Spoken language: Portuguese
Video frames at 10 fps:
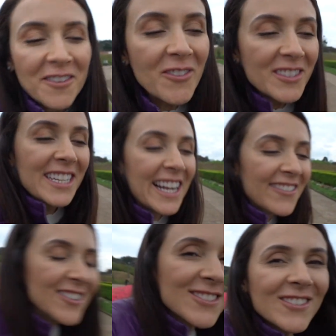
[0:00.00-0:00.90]

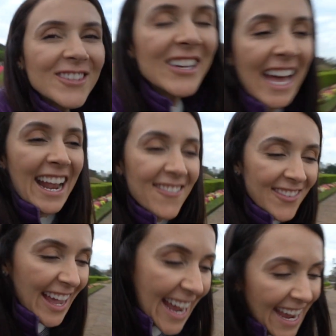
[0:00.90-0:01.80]
encontramos um lugar
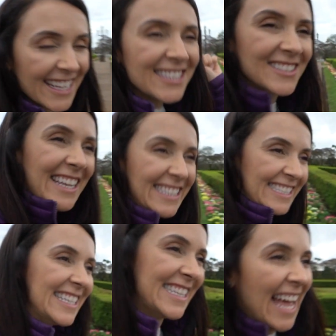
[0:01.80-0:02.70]
aberto nessa
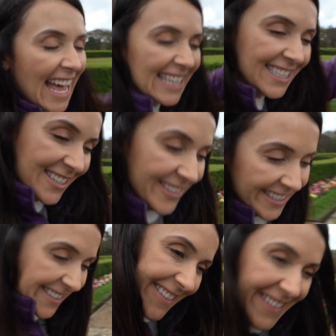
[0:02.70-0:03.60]
cidade.
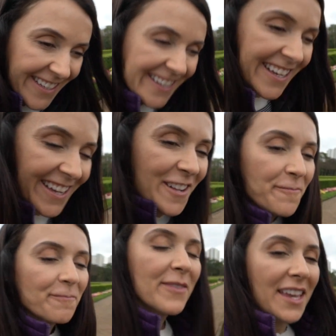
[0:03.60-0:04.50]
Uhul.
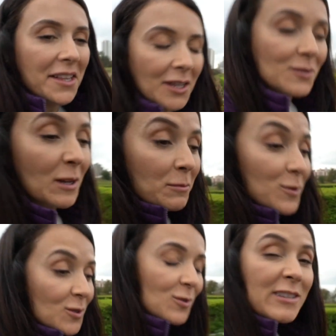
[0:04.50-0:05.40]
Nós
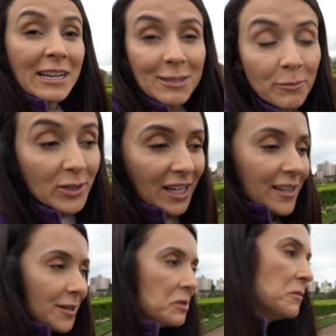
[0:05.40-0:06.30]
viemos no Jardim
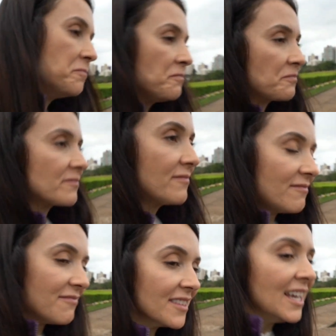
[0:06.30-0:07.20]
Botânico.
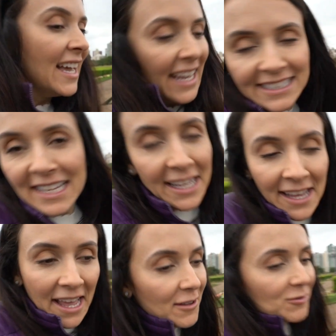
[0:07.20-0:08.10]
E sim,
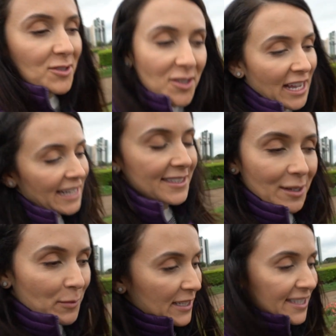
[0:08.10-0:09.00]
é um dos lugares
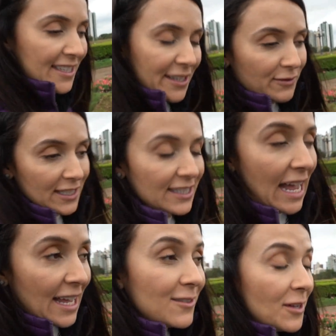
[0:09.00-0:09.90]
que precisa ser
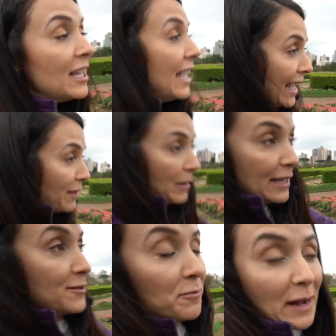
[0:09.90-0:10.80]
visitado. Ele
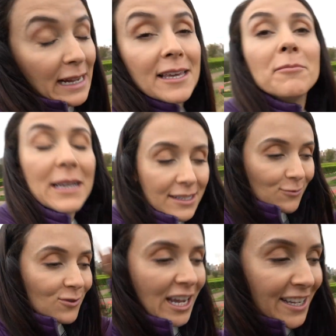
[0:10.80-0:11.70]
parece um parque, mas é
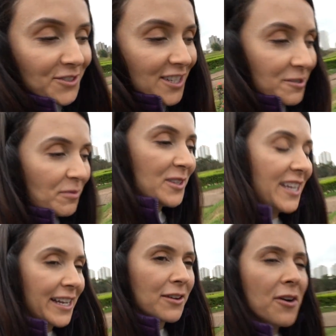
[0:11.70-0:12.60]
um jardim
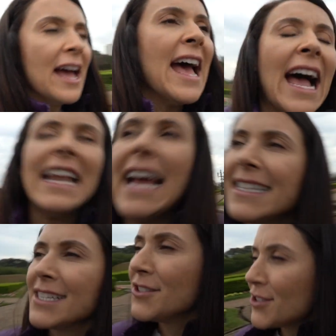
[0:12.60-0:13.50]
botânico.
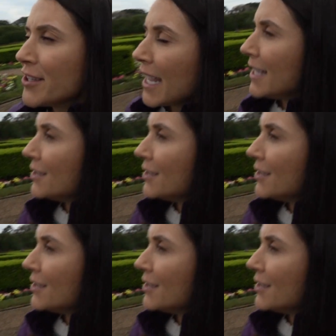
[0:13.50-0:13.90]
Aliás, a gente só está